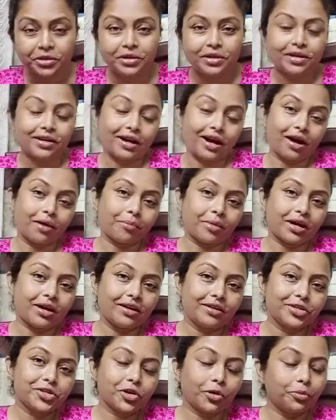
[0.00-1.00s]
আমার
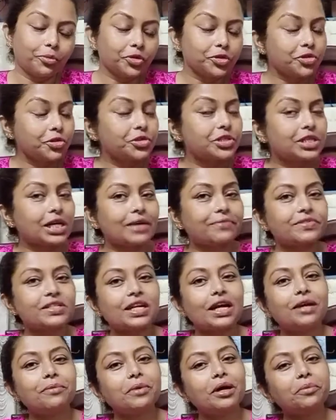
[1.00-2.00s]
সমস্ত
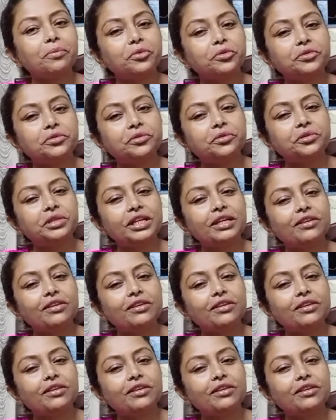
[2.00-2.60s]
সাবস্ক্রাইবার বন্ধুদের